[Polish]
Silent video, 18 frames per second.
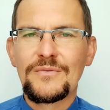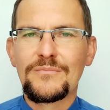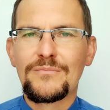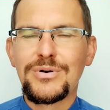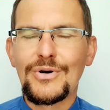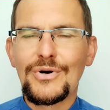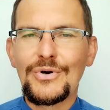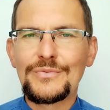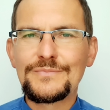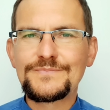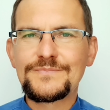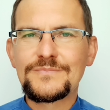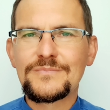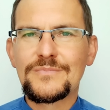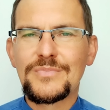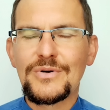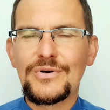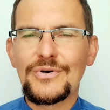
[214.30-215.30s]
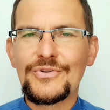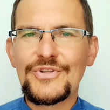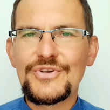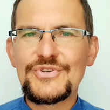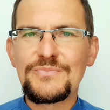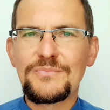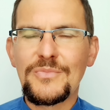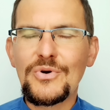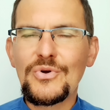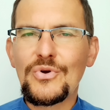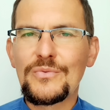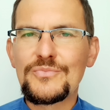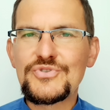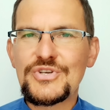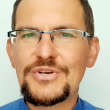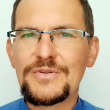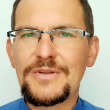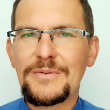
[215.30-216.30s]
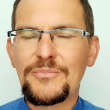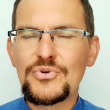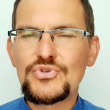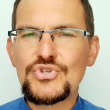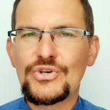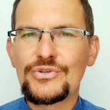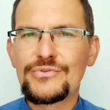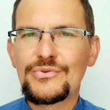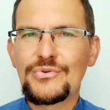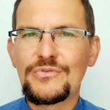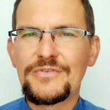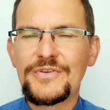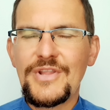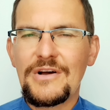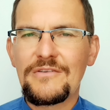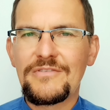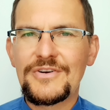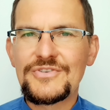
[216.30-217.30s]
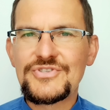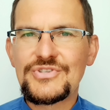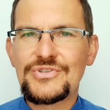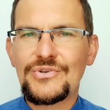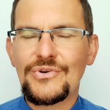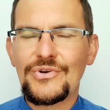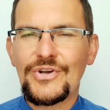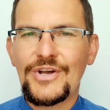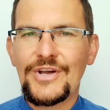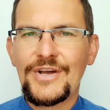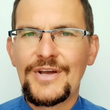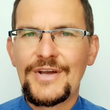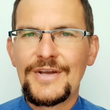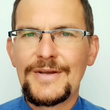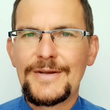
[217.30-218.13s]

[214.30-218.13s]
bo, bo one mogą się na początku wydawać trochę